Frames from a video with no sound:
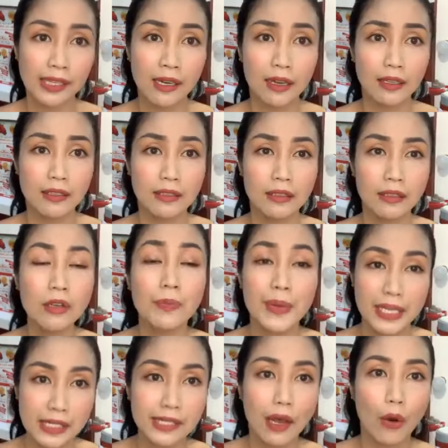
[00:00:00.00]
À, nước
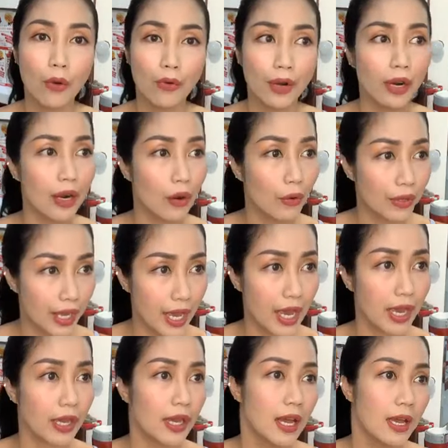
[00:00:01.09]
biển sâu rất là ok,
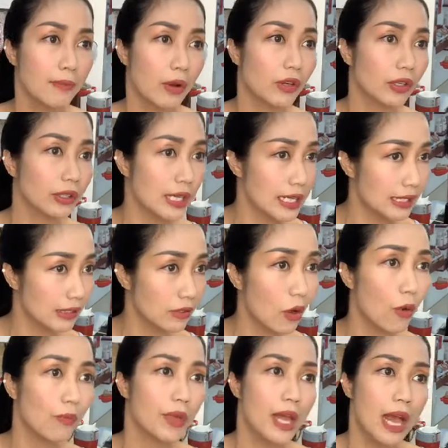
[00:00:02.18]
mọi người có thể sử
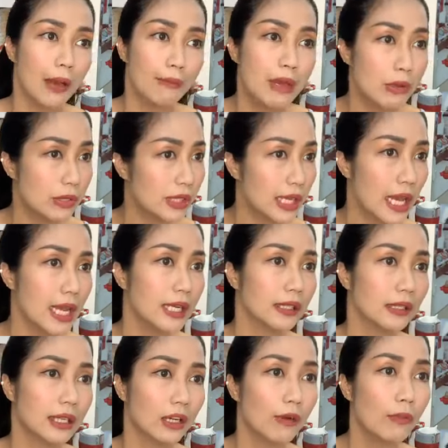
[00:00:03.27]
dụng. Build Skin
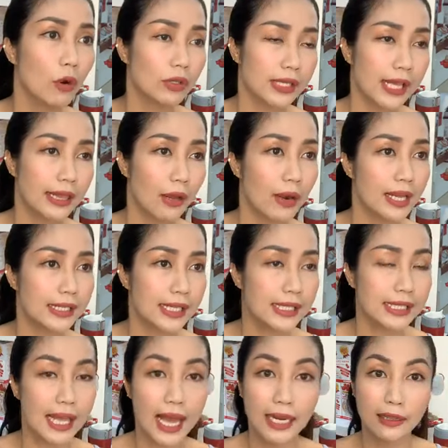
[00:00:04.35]
thì có bộ Centella
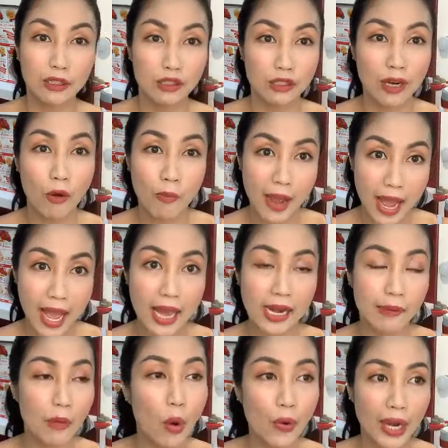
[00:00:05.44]
Asiatica là từ rau má,
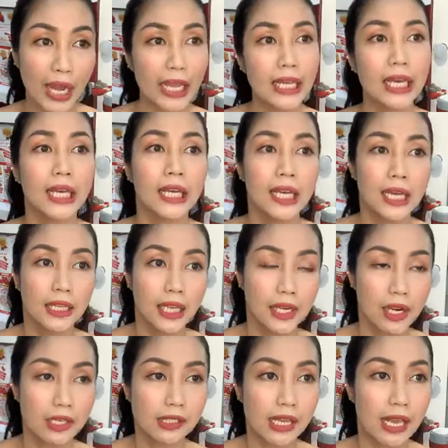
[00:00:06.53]
là bộ này á thì
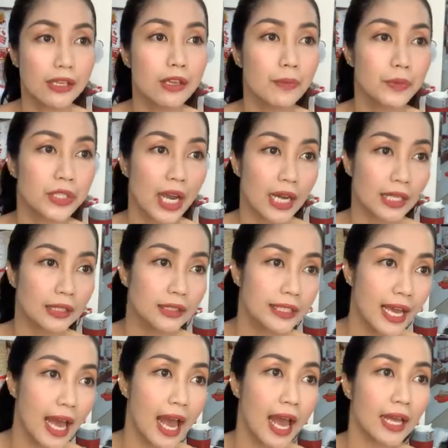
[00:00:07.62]
nó sẽ giúp trắng
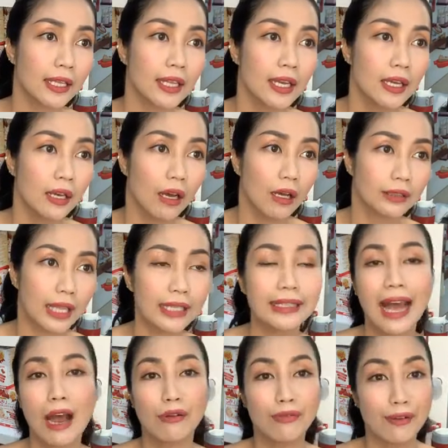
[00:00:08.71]
da, à, tái
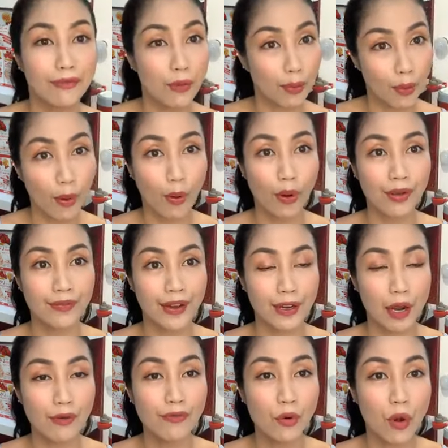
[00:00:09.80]
tạo và phục hồi, và
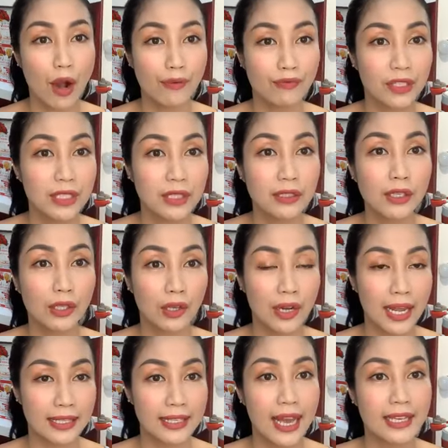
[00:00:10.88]
nó phù hợp với những người có
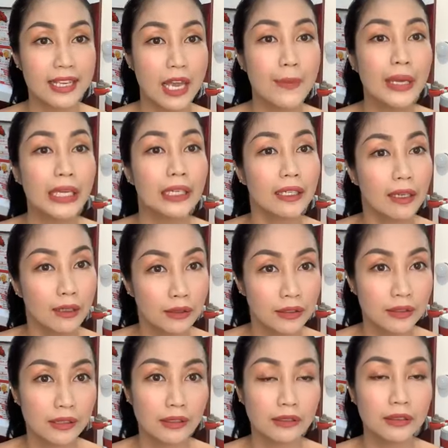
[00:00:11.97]
làn da dễ bị kích
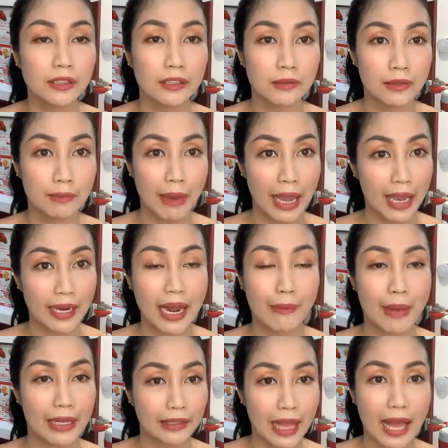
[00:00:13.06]
ứng, những người mẹ đang
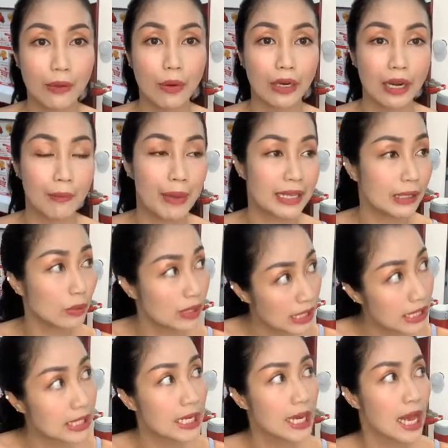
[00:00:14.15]
mang thai hoặc là mẹ sau
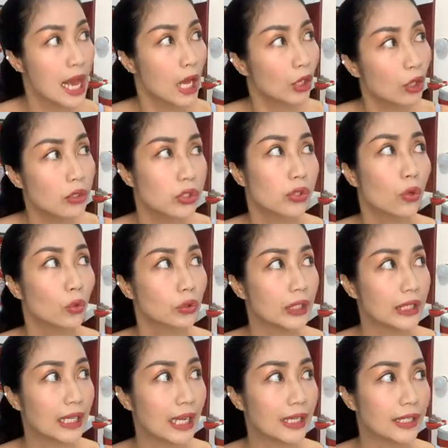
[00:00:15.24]
sinh. Cốt xù
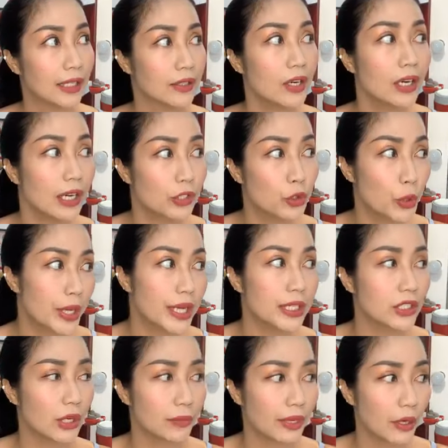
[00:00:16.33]
thì lại rất là
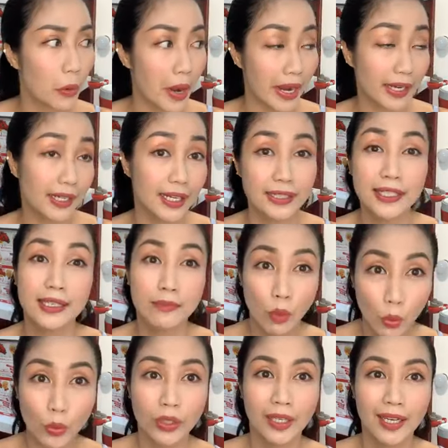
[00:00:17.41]
chuyên trong cái khoảng là trị
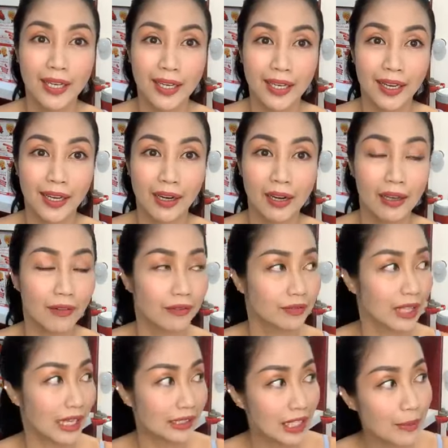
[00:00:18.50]
mụn, à, là
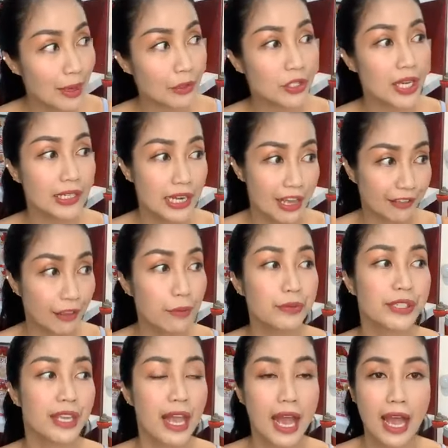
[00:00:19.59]
tẩy tế bào chết,
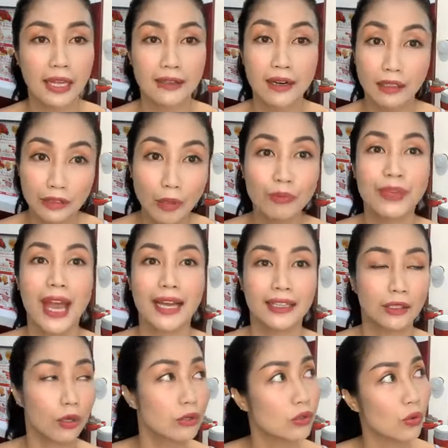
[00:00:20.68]
detox da, nâng tông da thì
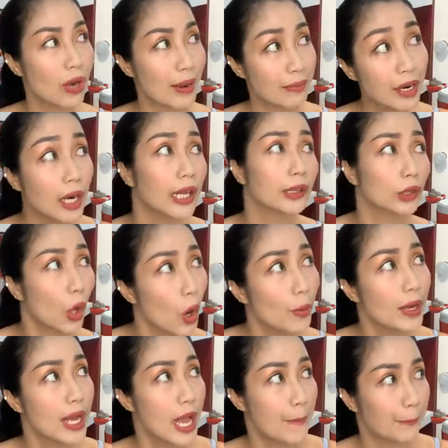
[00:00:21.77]
cốt xù làm rất là
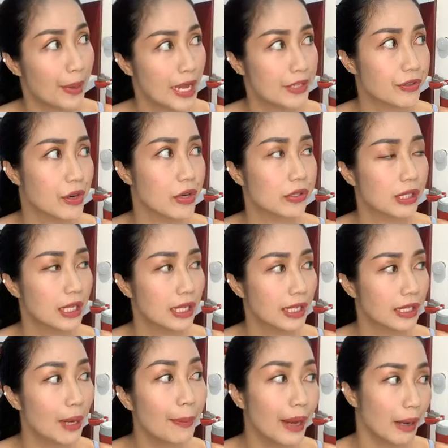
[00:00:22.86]
tốt. Blendos thì
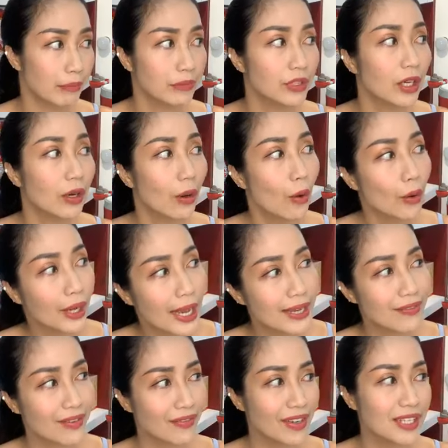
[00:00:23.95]
cấp ẩm rất là ok,
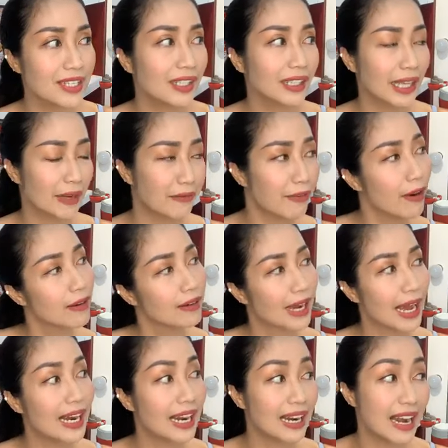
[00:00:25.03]
và với những cái thành phần
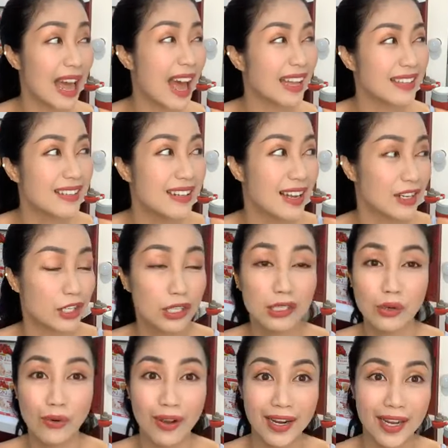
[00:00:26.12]
khá là lạ như là
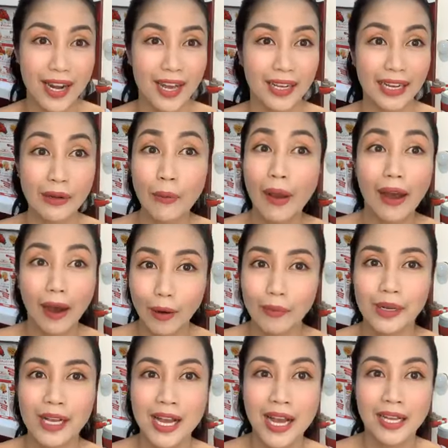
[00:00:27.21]
rượu hay là cánh hoa
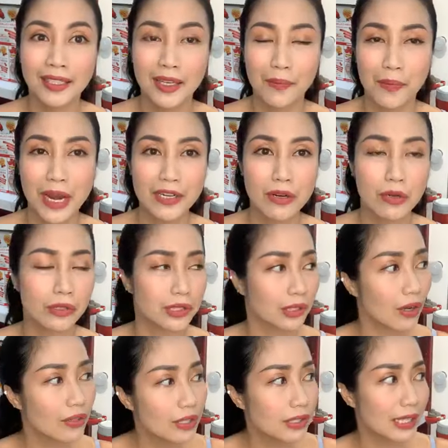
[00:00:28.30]
hồng thì Blendos
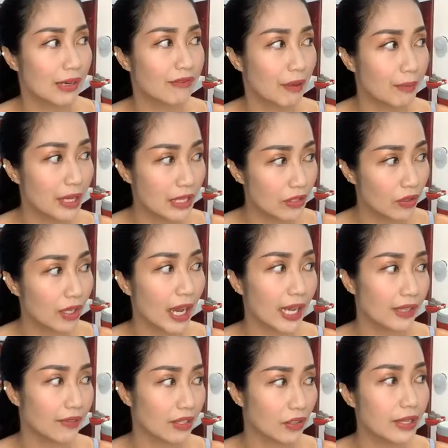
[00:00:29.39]
có những sản phẩm để dưỡng
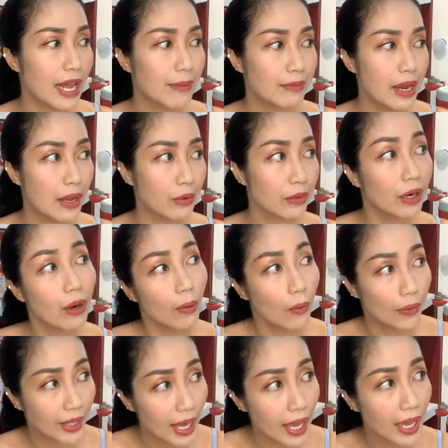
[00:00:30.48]
ngày và dưỡng đêm đều rất là
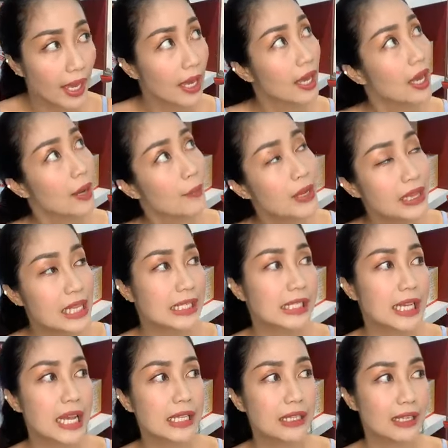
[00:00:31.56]
ok. Pretty
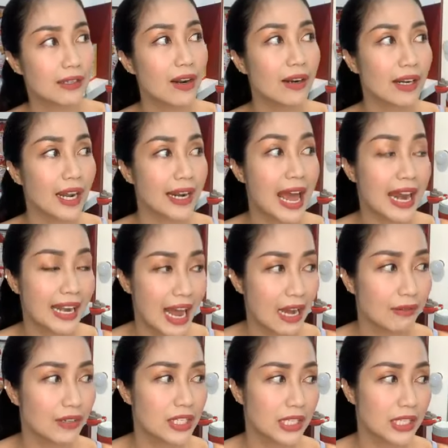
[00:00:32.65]
Skin thì rất là đa năng với